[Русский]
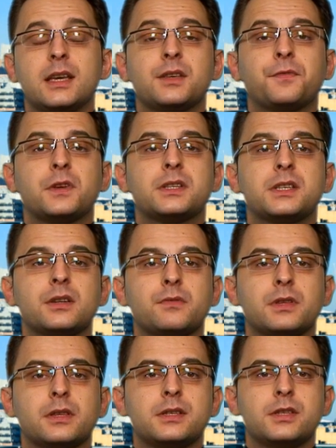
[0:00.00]
и
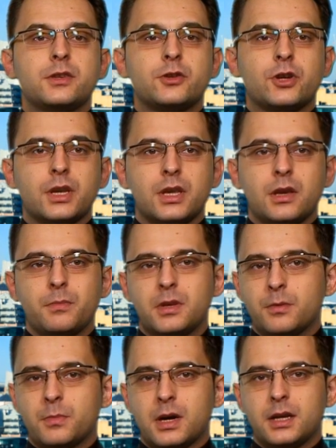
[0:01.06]
зафиксировать на снижении
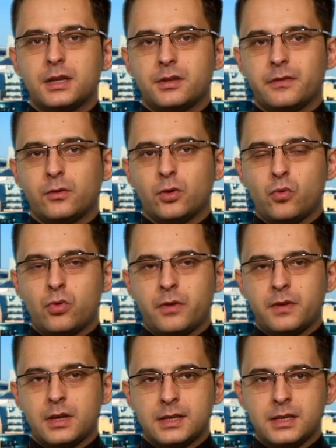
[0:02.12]
минимальный дневной
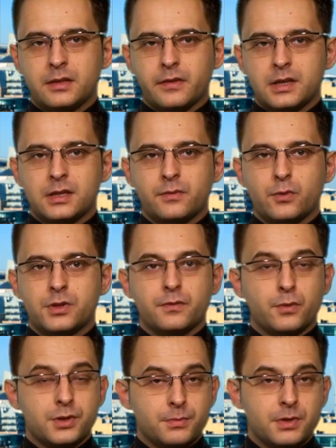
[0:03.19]
уровень
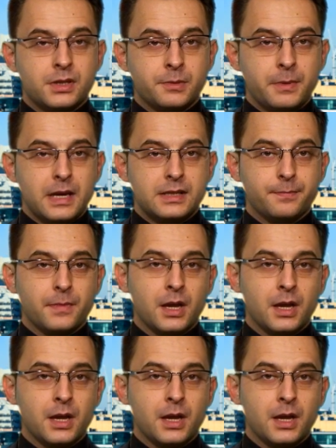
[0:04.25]
1.2885.